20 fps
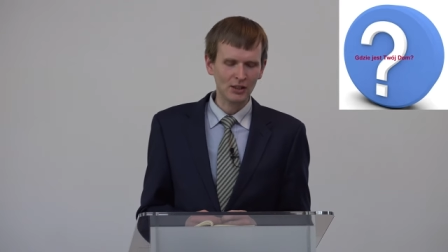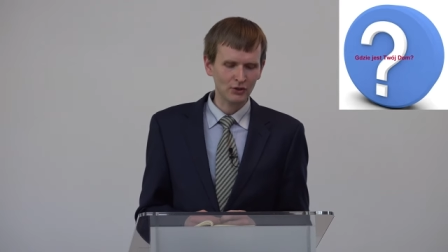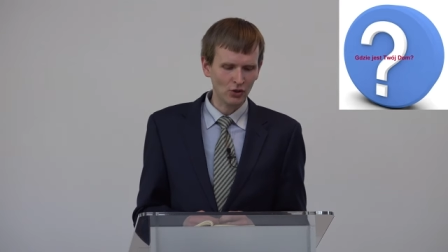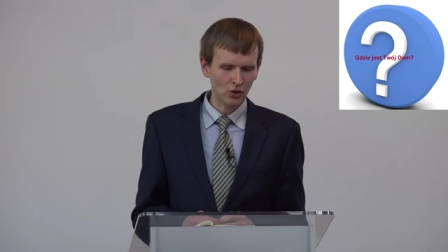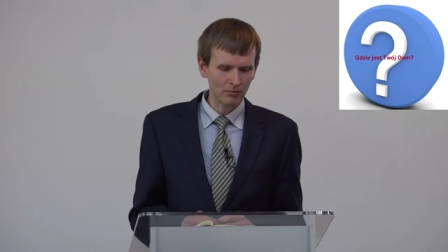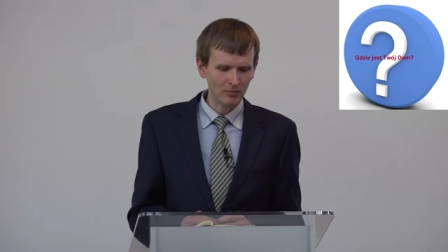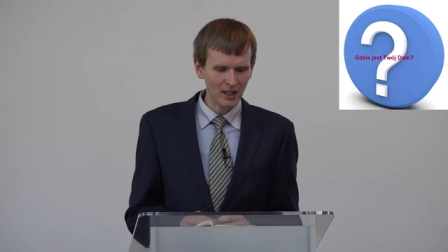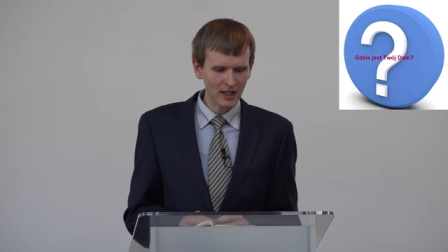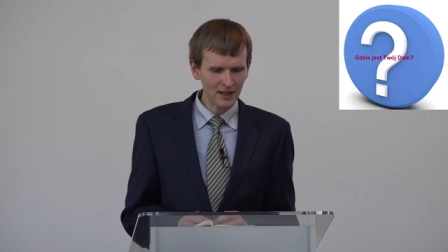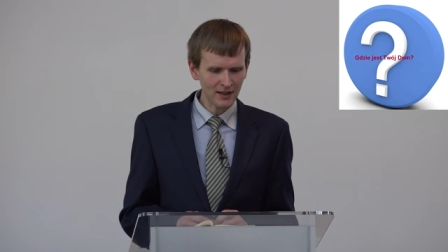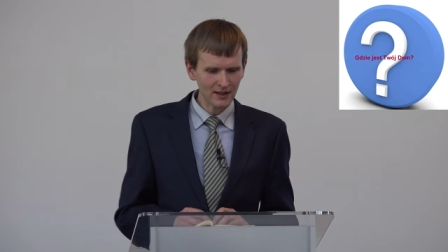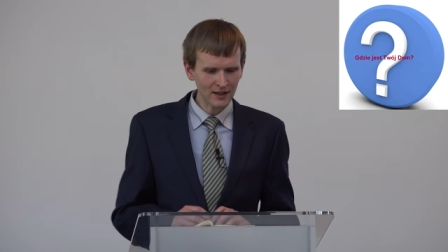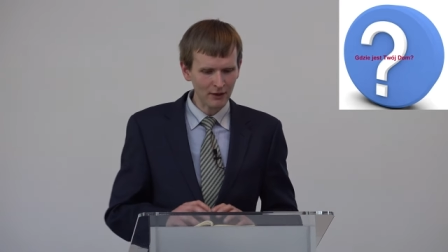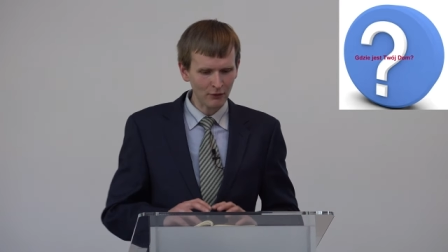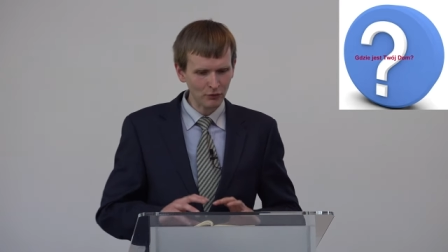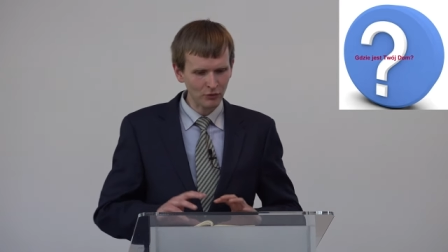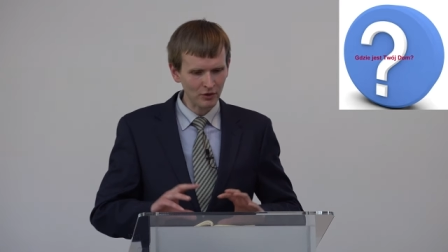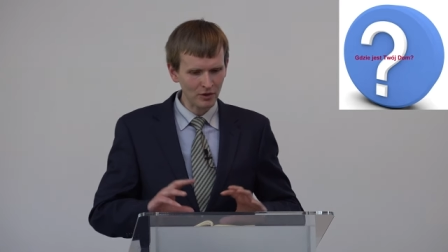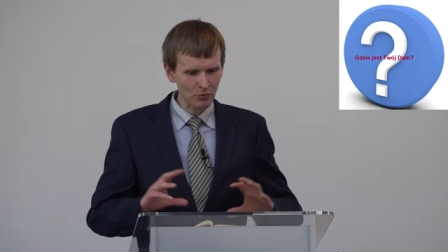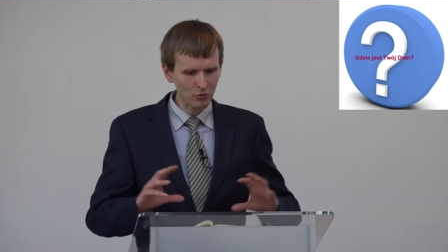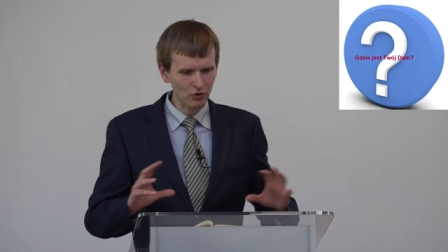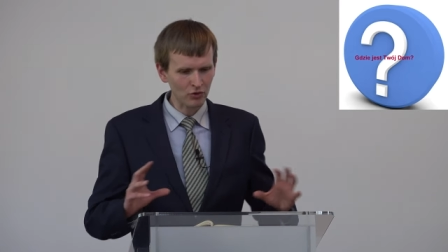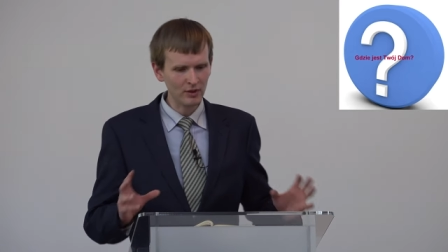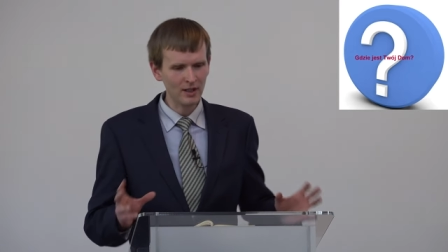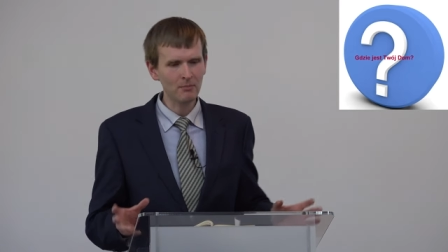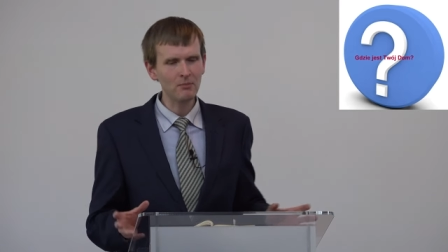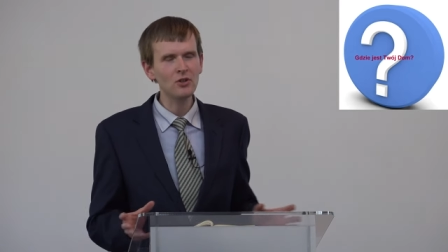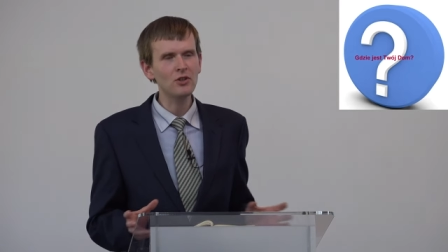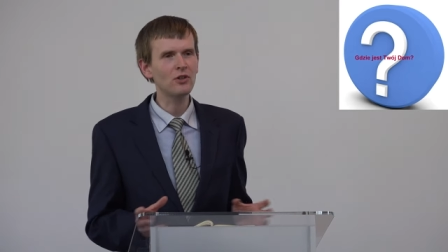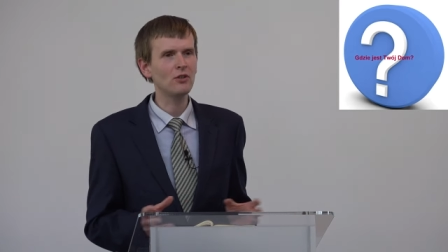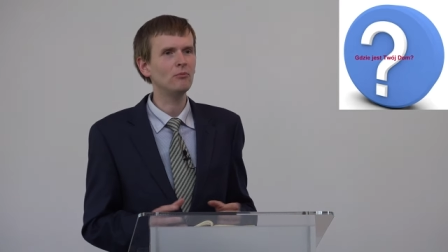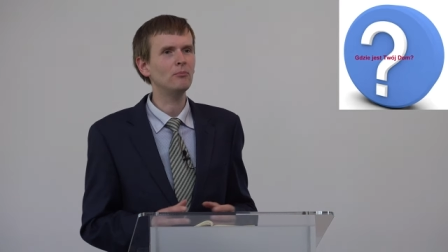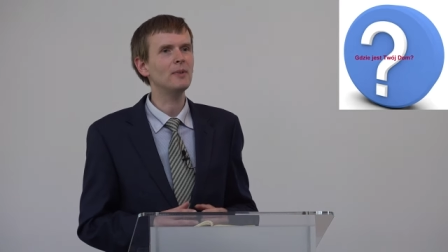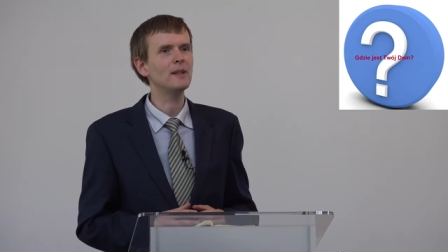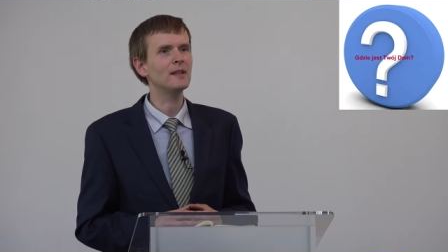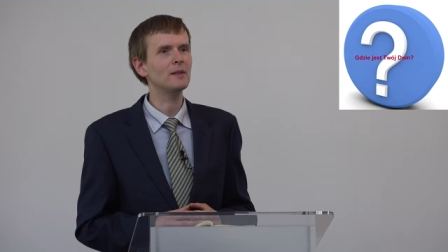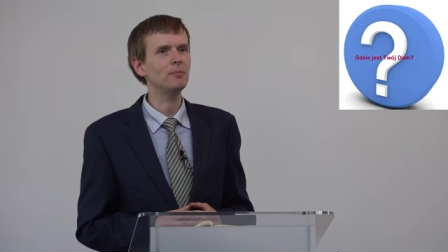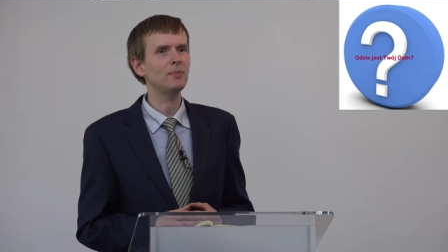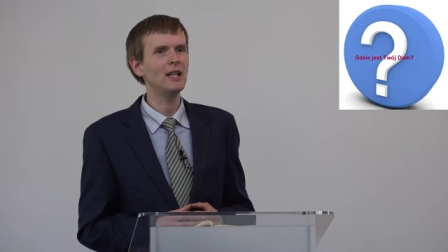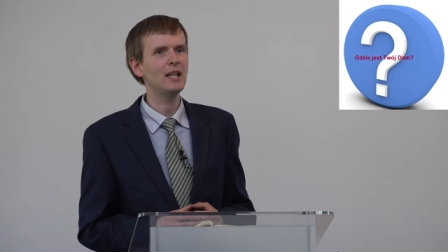to miejsce, w którym czujemy się
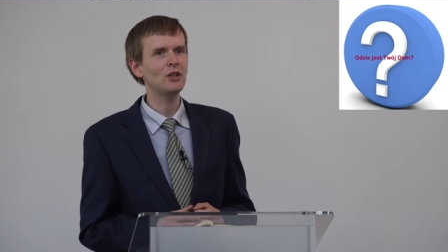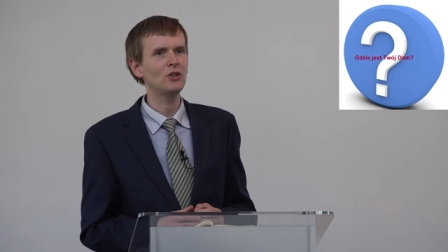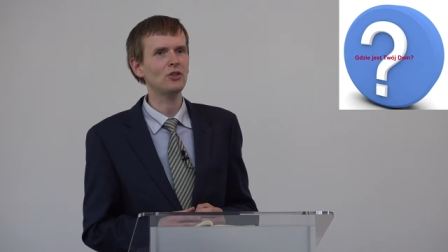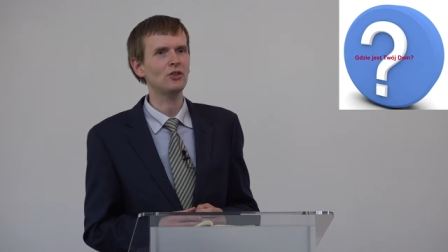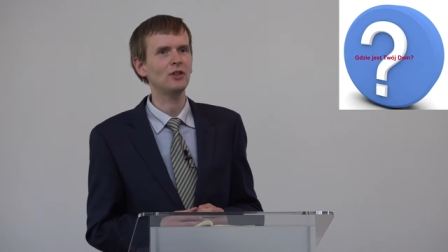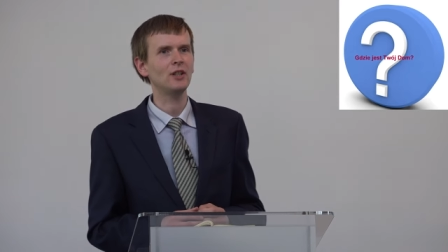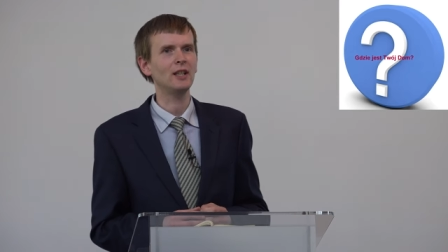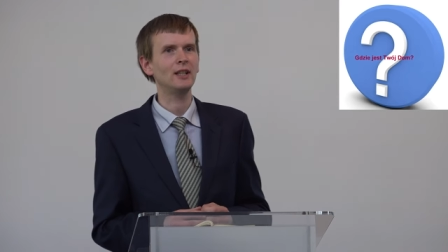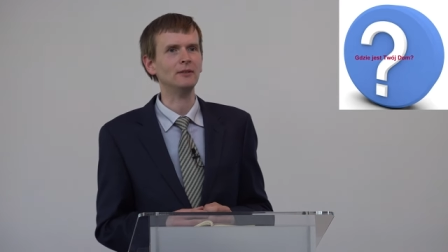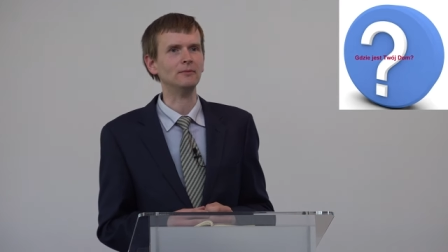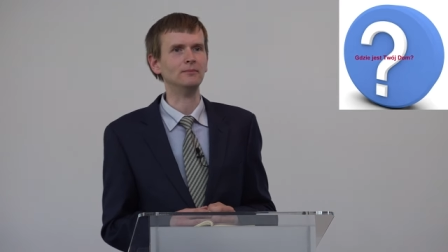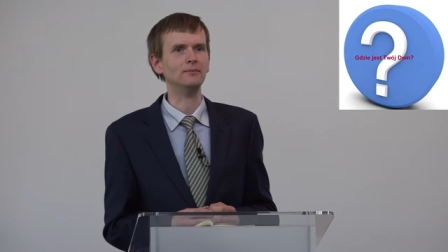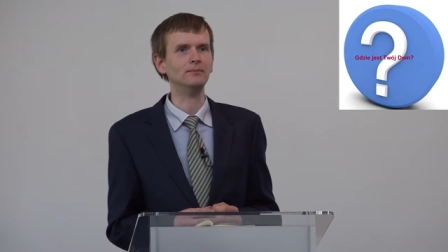bezpiecznie